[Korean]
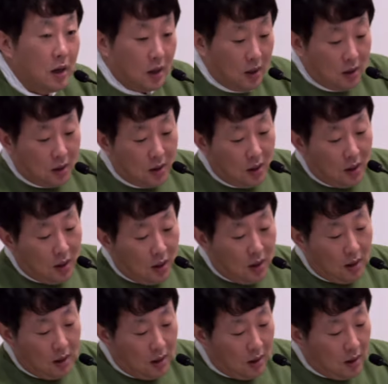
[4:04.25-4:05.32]

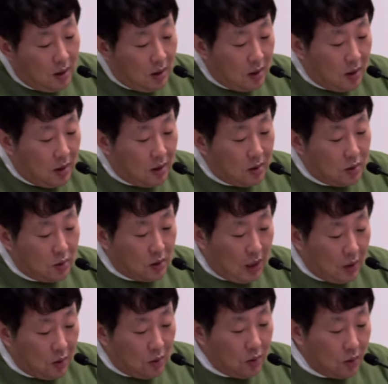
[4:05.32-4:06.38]
그래야 내조
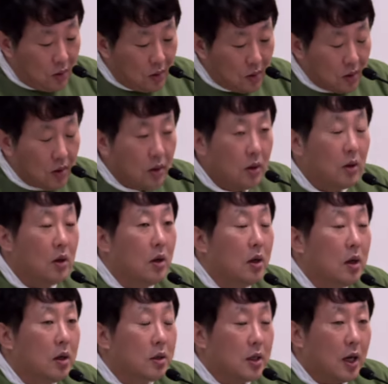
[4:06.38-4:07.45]
단원으로서
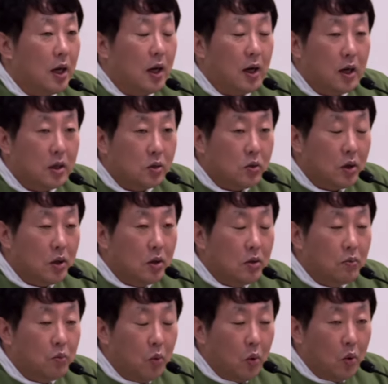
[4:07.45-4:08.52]
살아갈 수
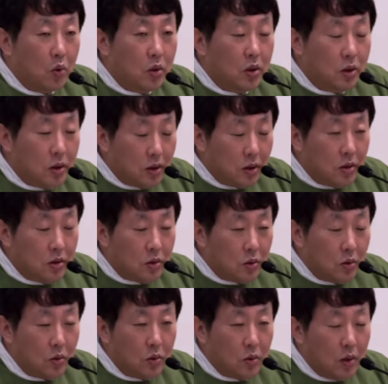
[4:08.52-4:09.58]
있는 모든
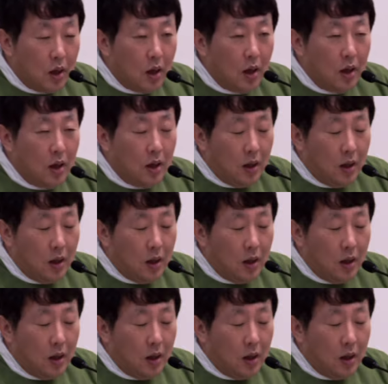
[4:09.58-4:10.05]
은총과